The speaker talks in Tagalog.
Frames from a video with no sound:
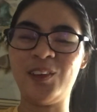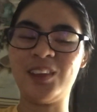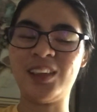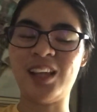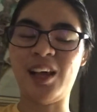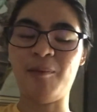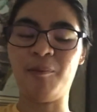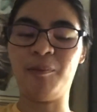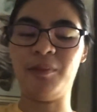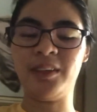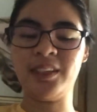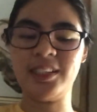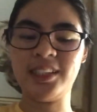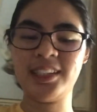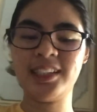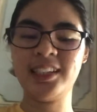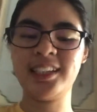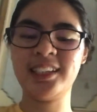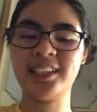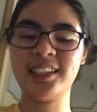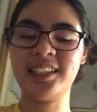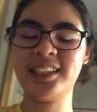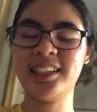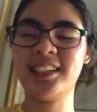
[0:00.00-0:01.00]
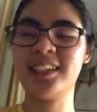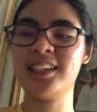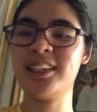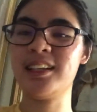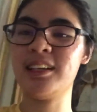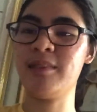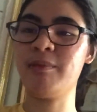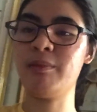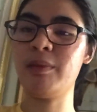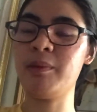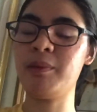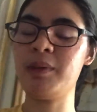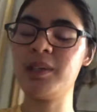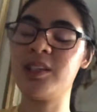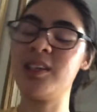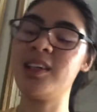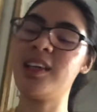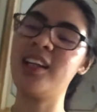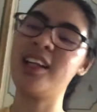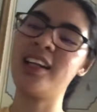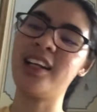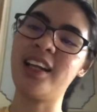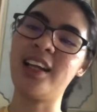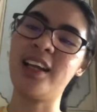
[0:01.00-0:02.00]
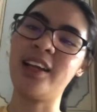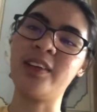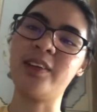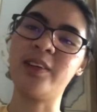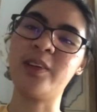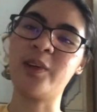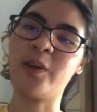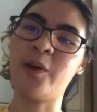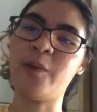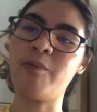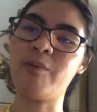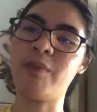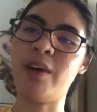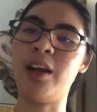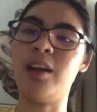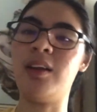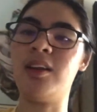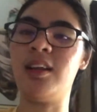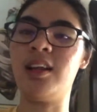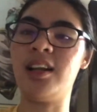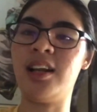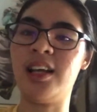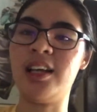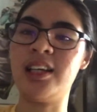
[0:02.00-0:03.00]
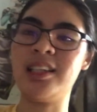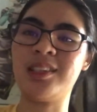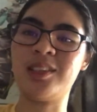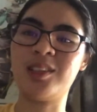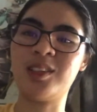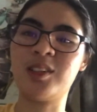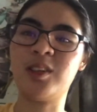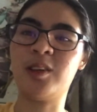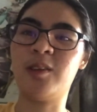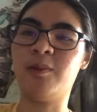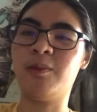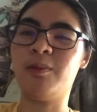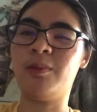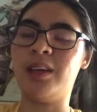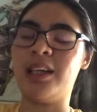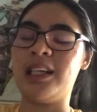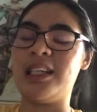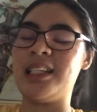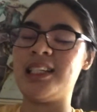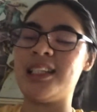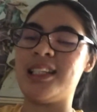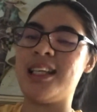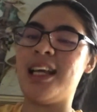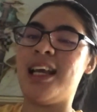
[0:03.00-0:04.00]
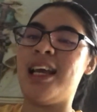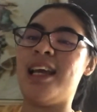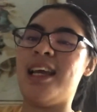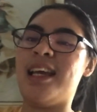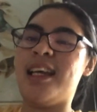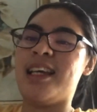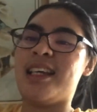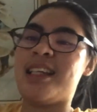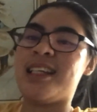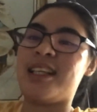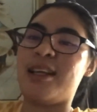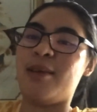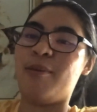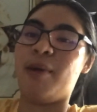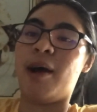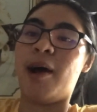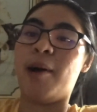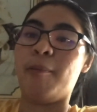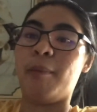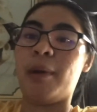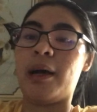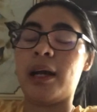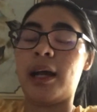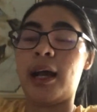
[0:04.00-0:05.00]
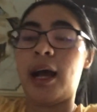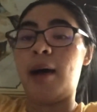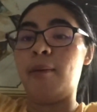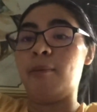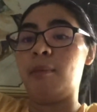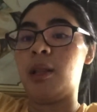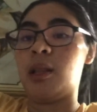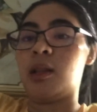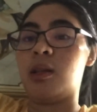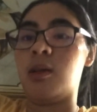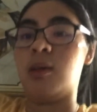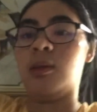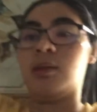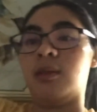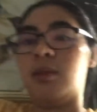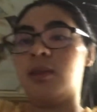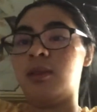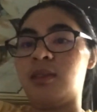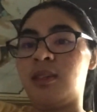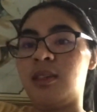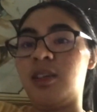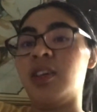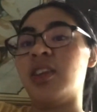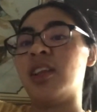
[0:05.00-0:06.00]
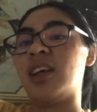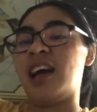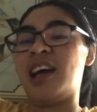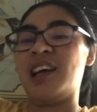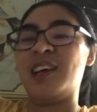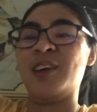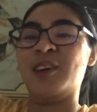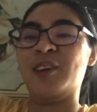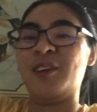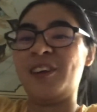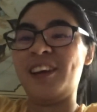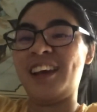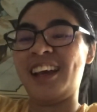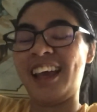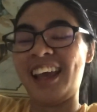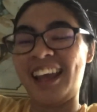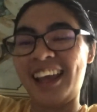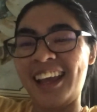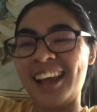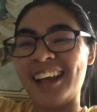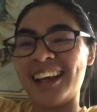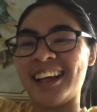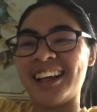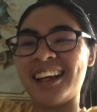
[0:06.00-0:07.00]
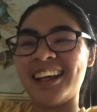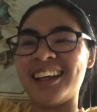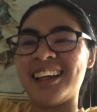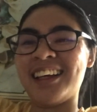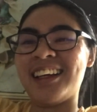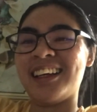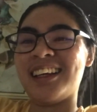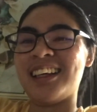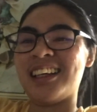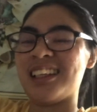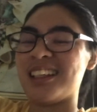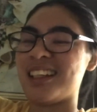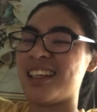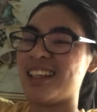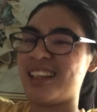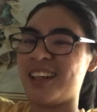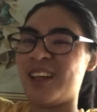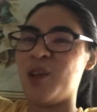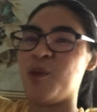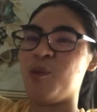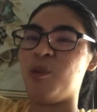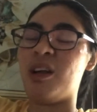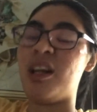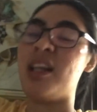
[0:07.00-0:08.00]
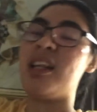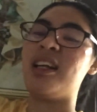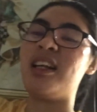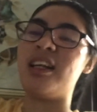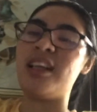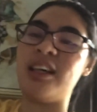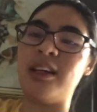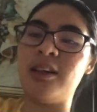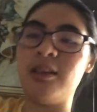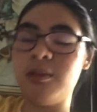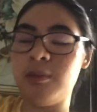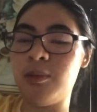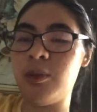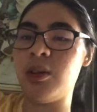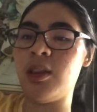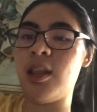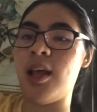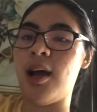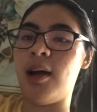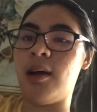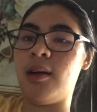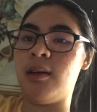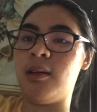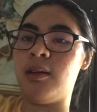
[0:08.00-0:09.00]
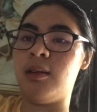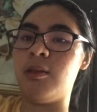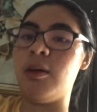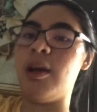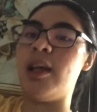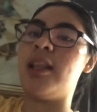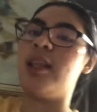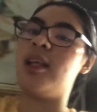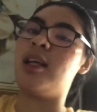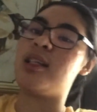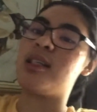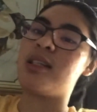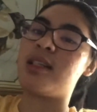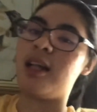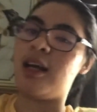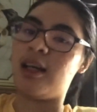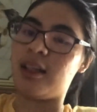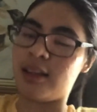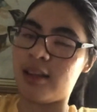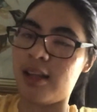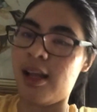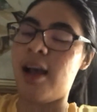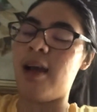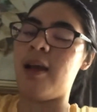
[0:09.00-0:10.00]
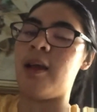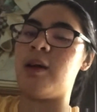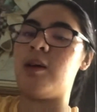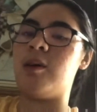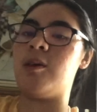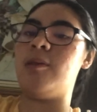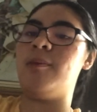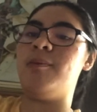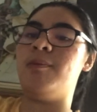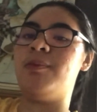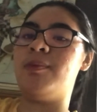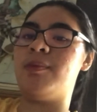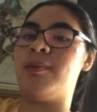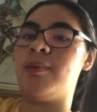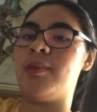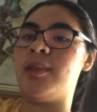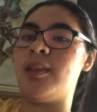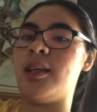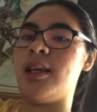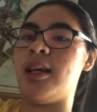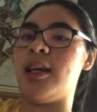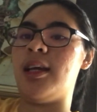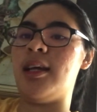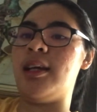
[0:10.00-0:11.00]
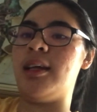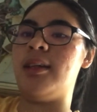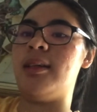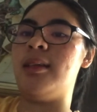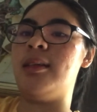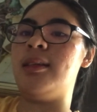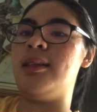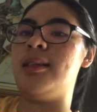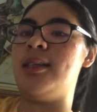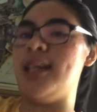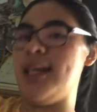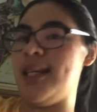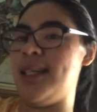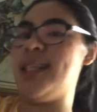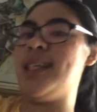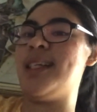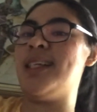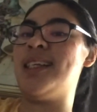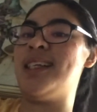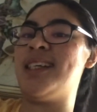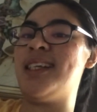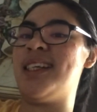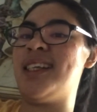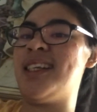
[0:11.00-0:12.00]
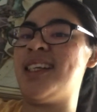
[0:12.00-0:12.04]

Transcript: Tapos, bibidyoan nila yun kung paano nila isusurprise si mama gamit yung, yun nga, yung cake. So, yun. Maliligo muna ako. Waitings lang tayo. And, yes.